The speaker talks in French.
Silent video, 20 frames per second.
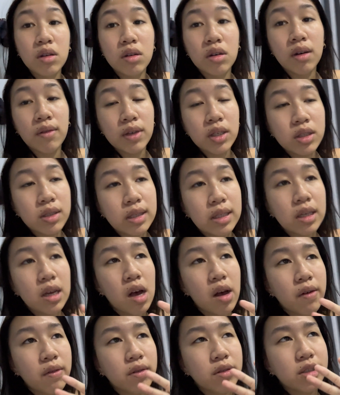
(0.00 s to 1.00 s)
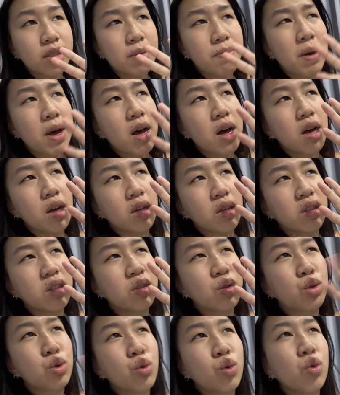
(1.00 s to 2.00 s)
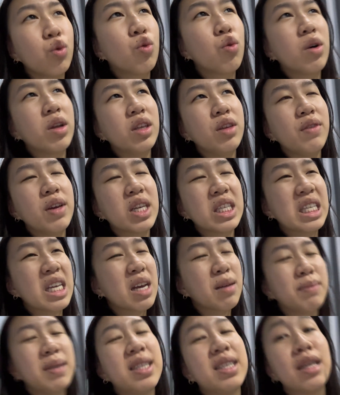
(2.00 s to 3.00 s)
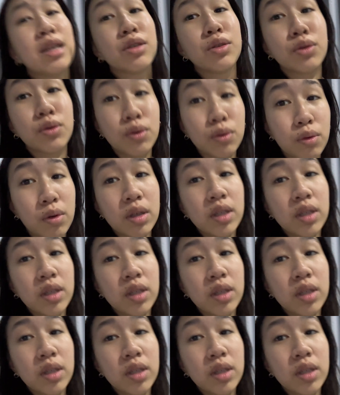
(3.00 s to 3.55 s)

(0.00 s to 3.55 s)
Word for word: en fait, c'est un, c'est pas un second anniversaire, mais c'est un second